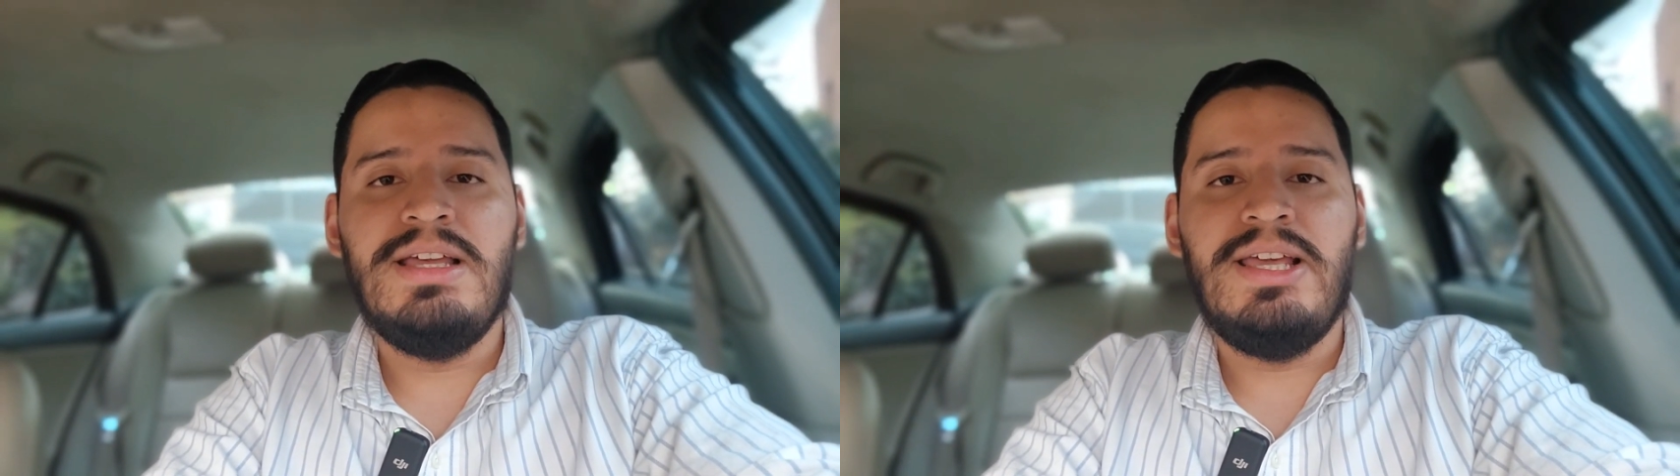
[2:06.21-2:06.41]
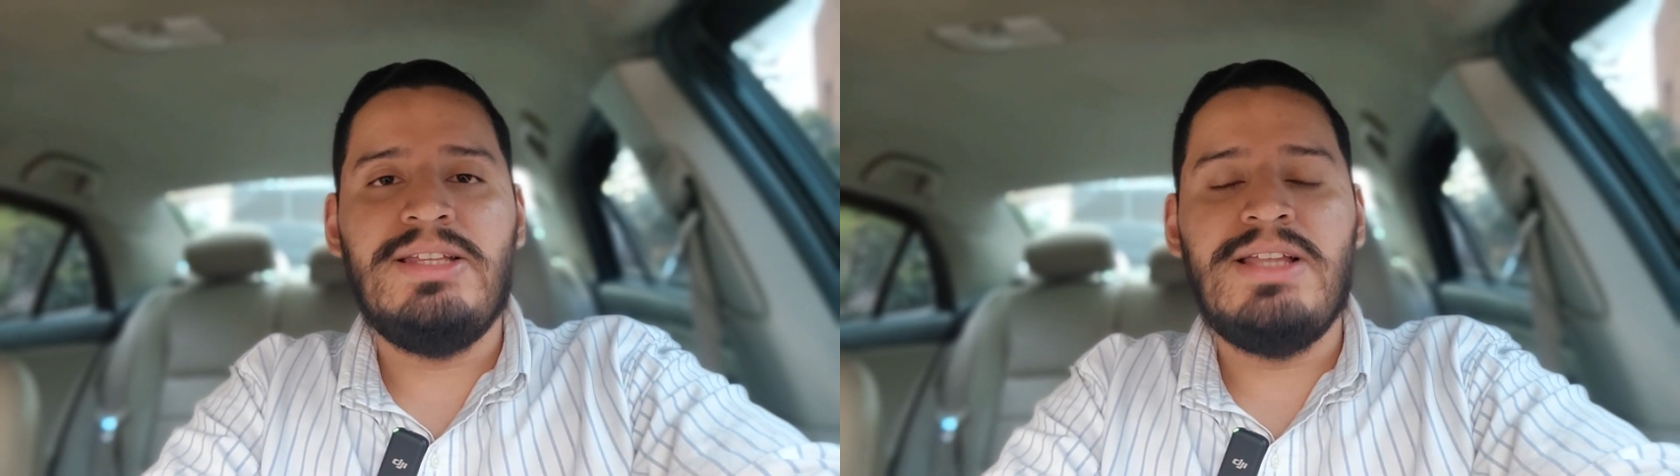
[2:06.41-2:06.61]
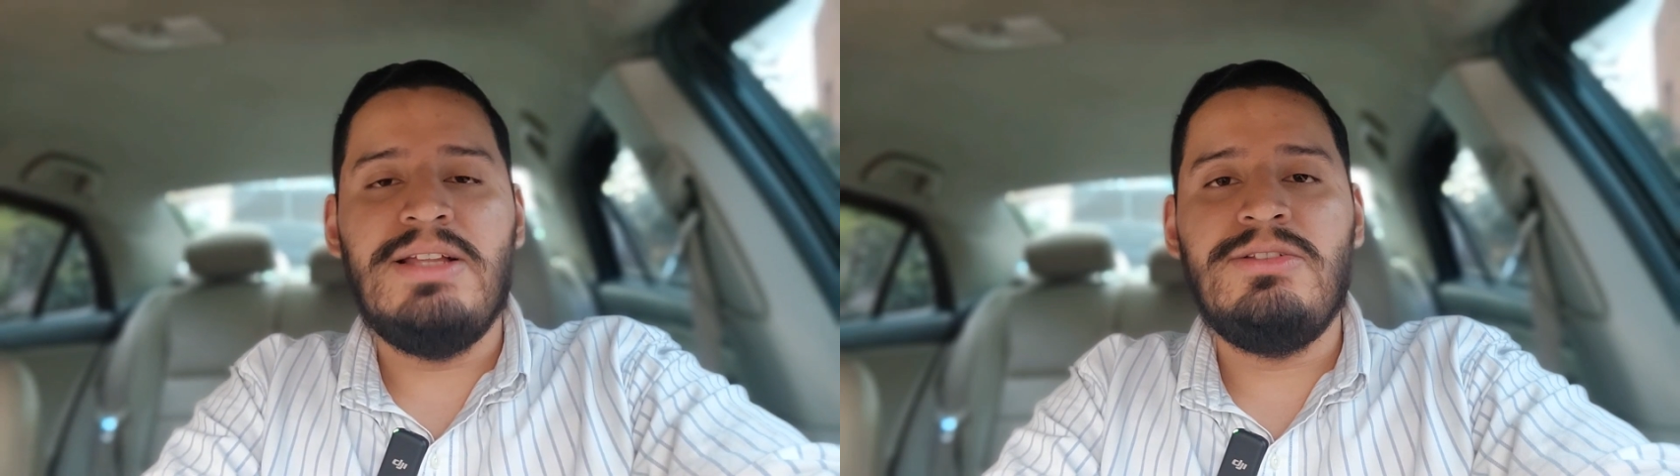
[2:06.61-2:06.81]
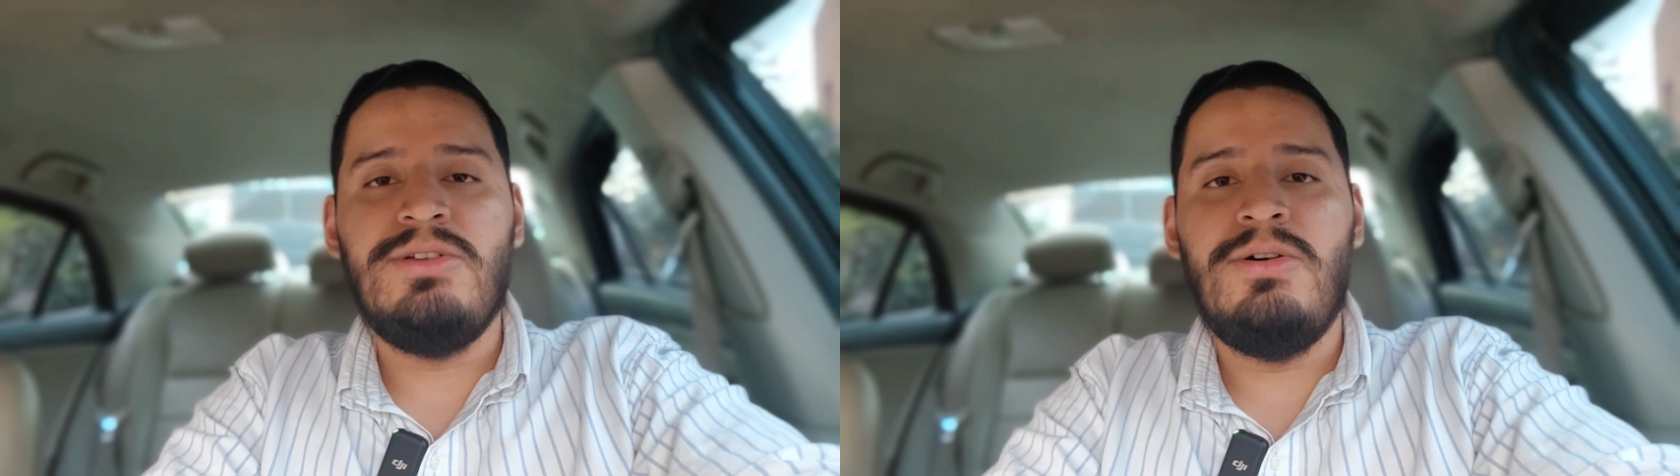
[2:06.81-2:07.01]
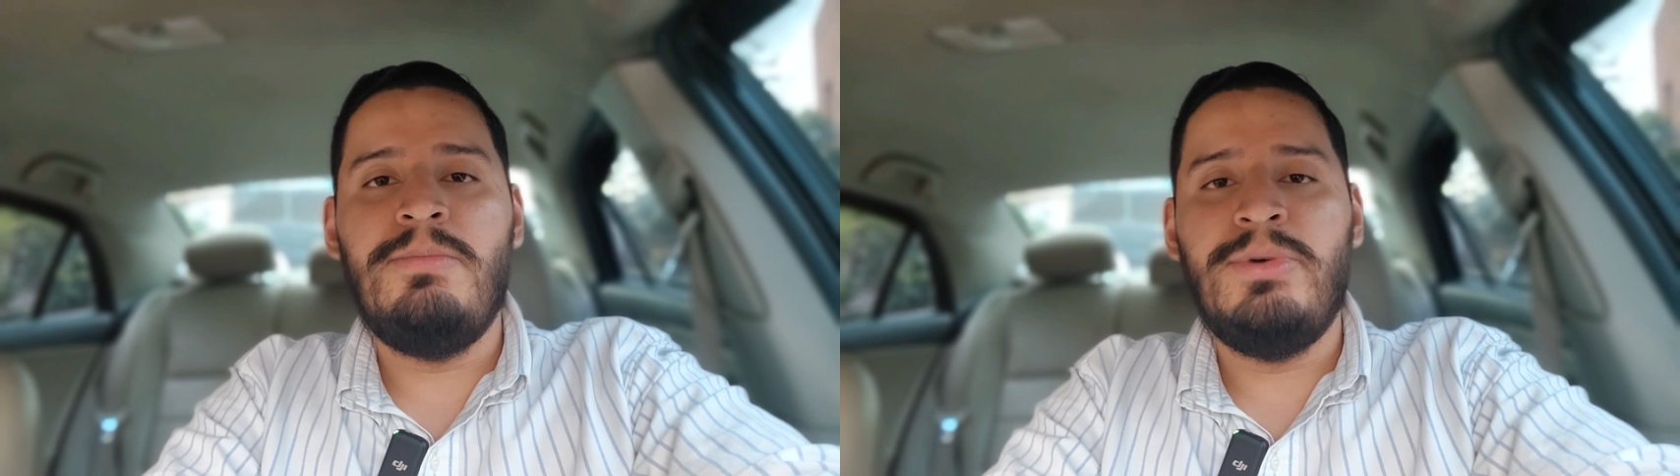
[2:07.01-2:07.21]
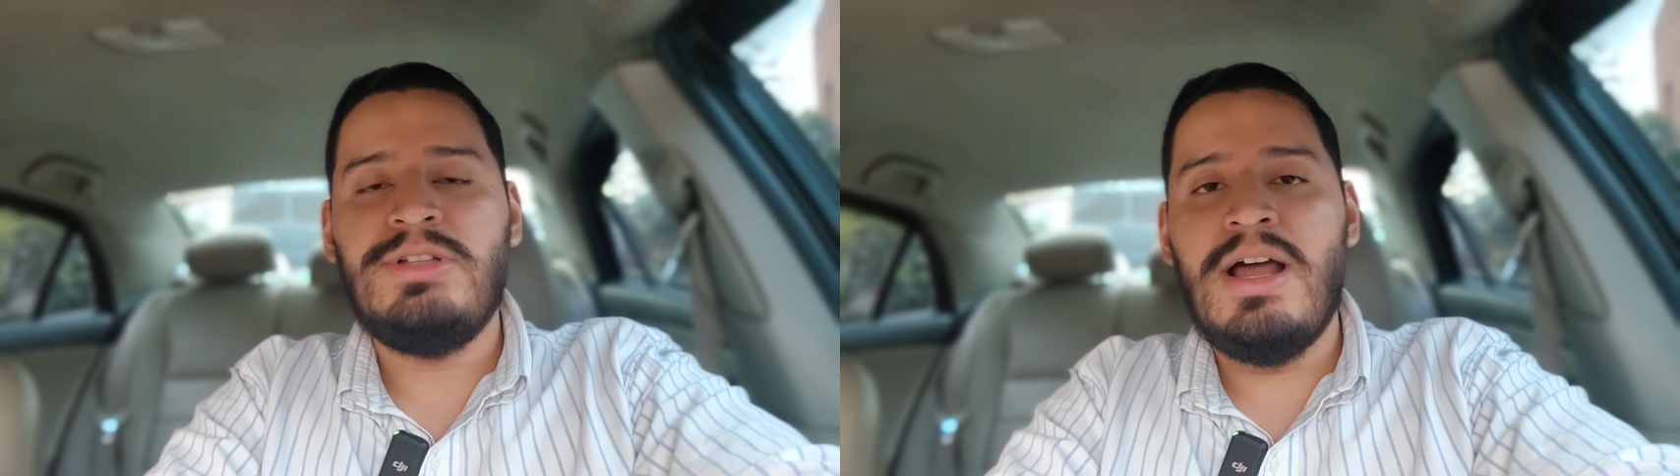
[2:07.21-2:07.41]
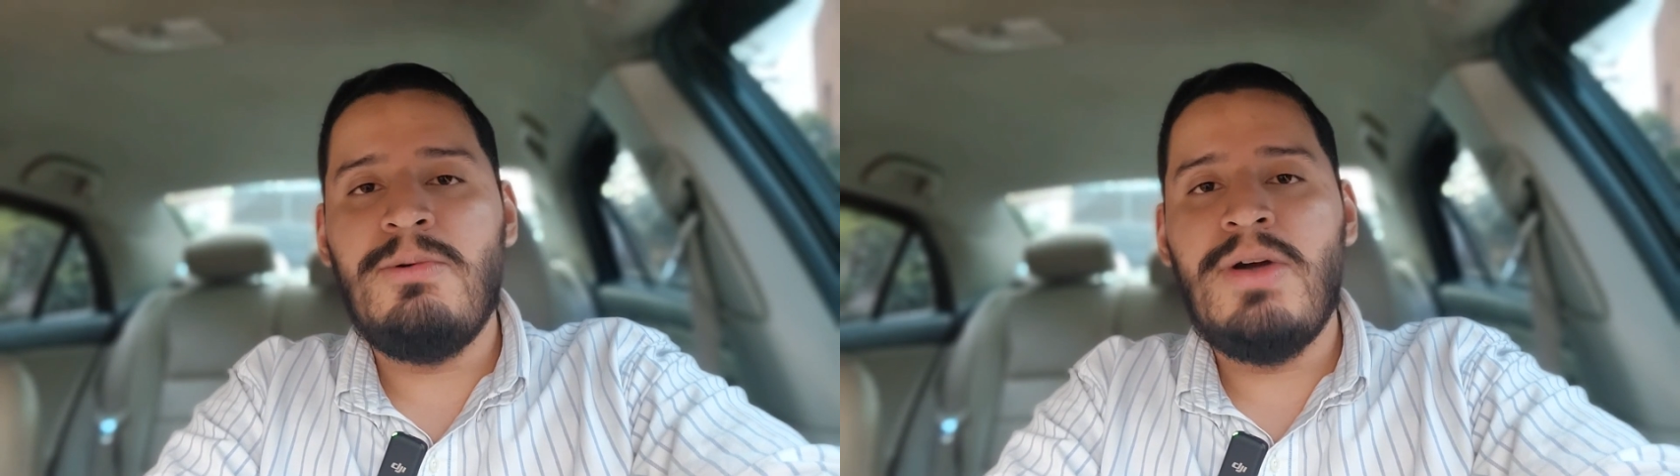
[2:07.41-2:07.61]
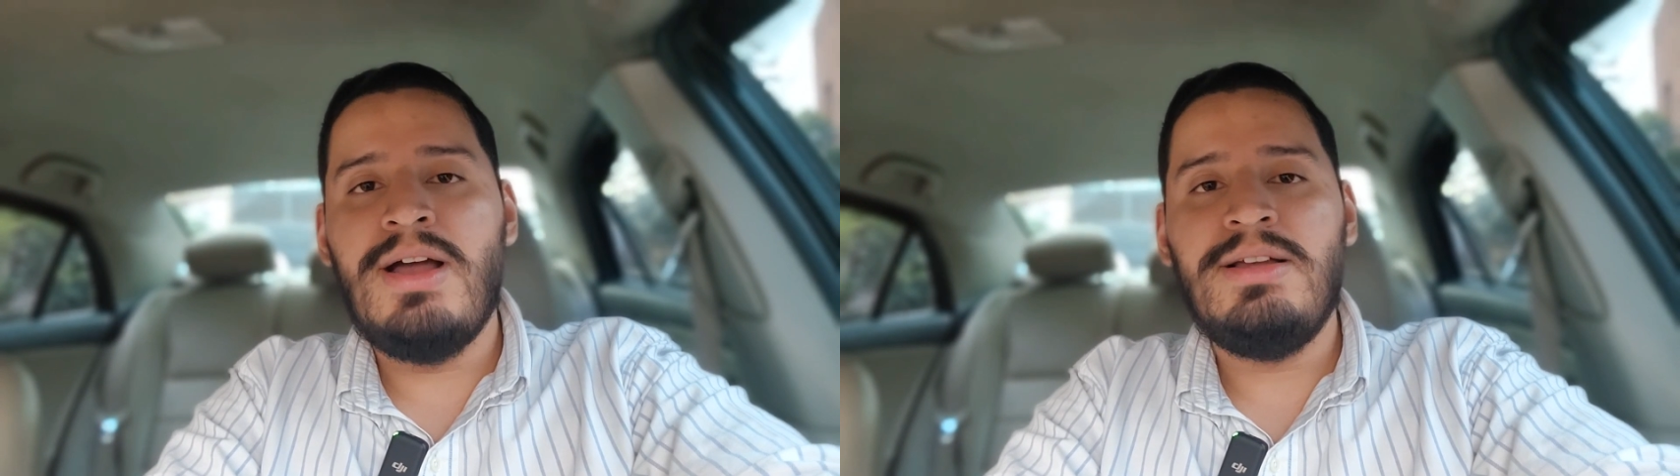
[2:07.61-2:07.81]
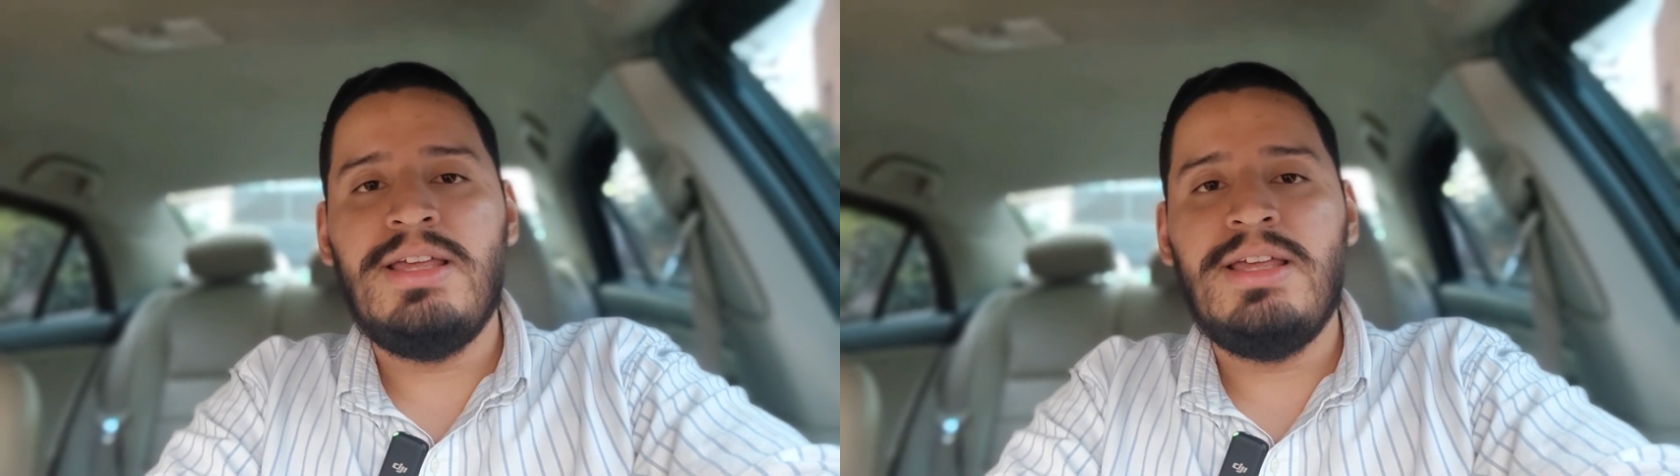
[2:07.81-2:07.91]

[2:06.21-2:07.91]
que tanto Motagua,